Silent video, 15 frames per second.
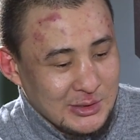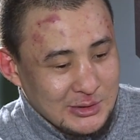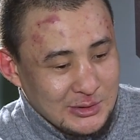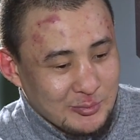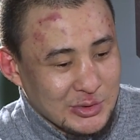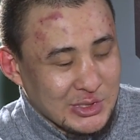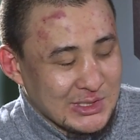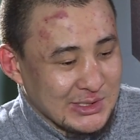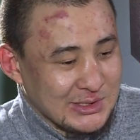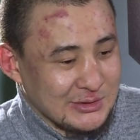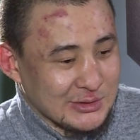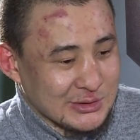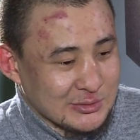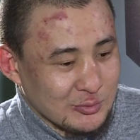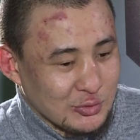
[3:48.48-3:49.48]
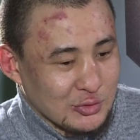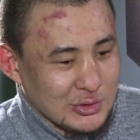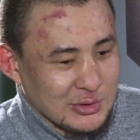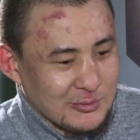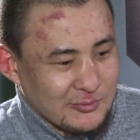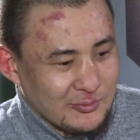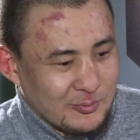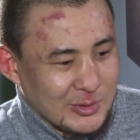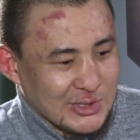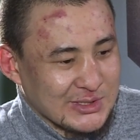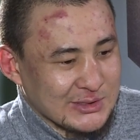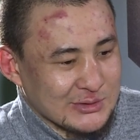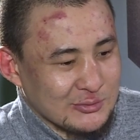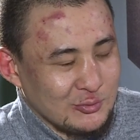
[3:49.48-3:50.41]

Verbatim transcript: И приходилось много в потас